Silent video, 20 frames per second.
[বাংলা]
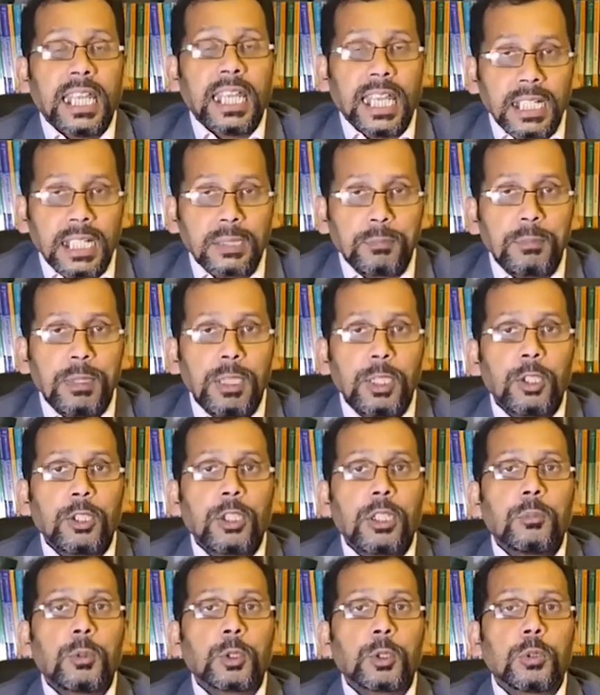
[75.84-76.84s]
এক
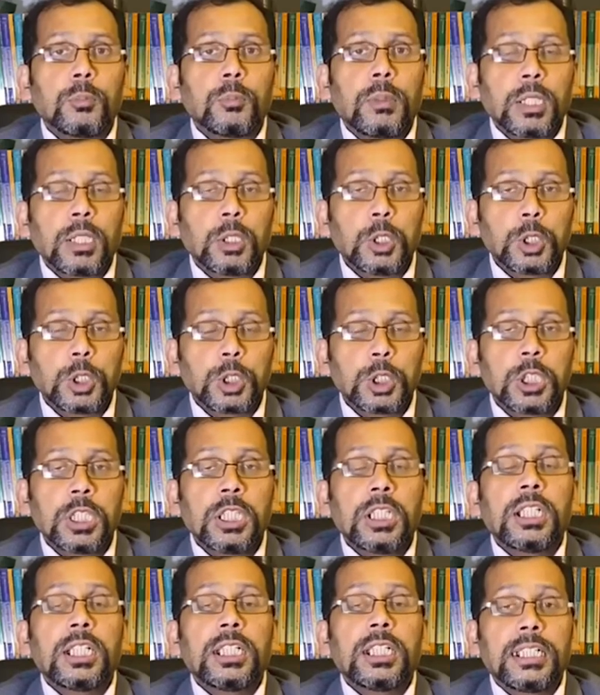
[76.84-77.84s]
মিলিয়নের মতো মানুষ
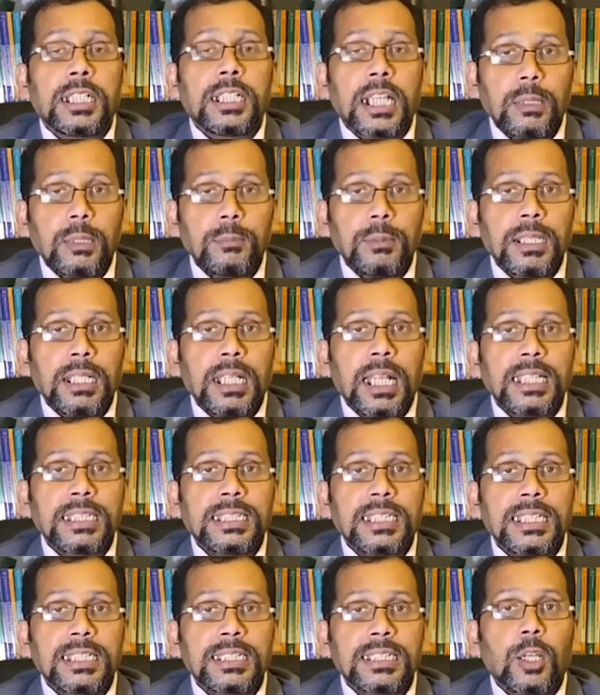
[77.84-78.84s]
ড্রাইভিং
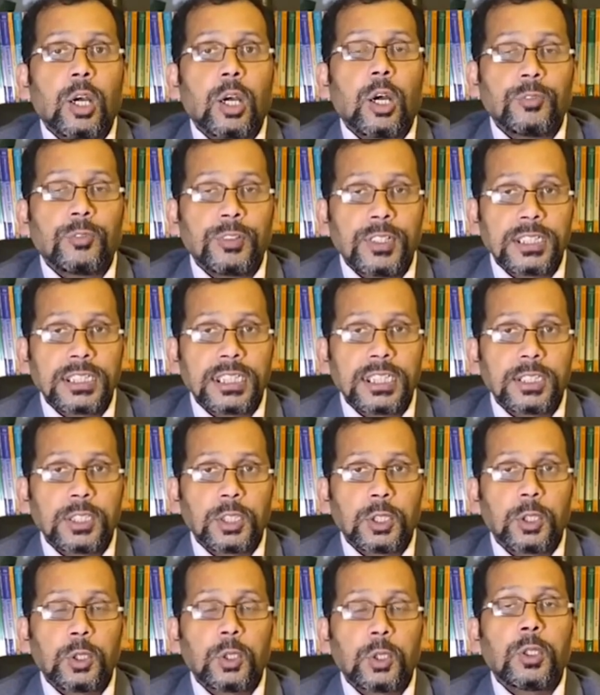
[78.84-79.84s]
লাইসেন্স অফেন্সের
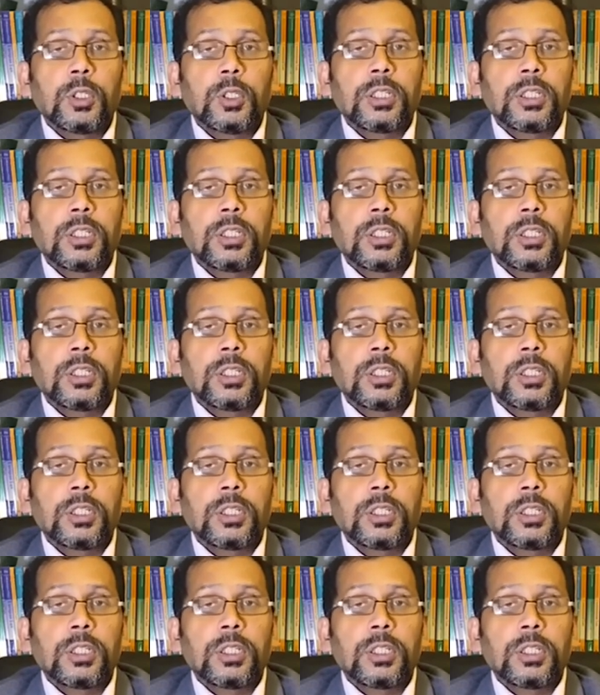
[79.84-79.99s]
জন্য